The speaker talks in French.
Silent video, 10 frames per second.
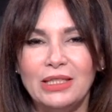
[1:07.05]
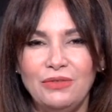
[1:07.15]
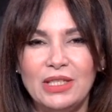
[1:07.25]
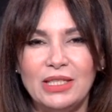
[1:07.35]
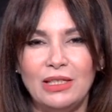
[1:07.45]

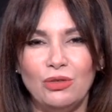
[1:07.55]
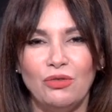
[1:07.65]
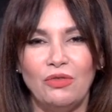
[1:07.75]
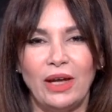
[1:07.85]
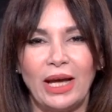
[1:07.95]
difficile
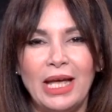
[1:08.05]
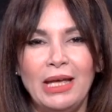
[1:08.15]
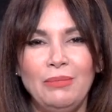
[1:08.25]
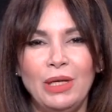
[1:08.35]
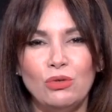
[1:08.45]
de faire
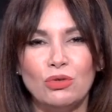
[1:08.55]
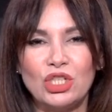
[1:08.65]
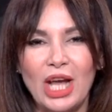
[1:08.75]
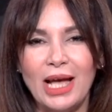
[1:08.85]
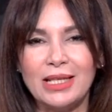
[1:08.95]
aimer le
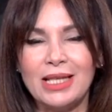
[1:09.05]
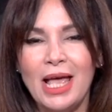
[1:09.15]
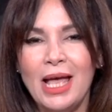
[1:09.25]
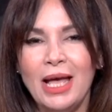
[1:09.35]
jazz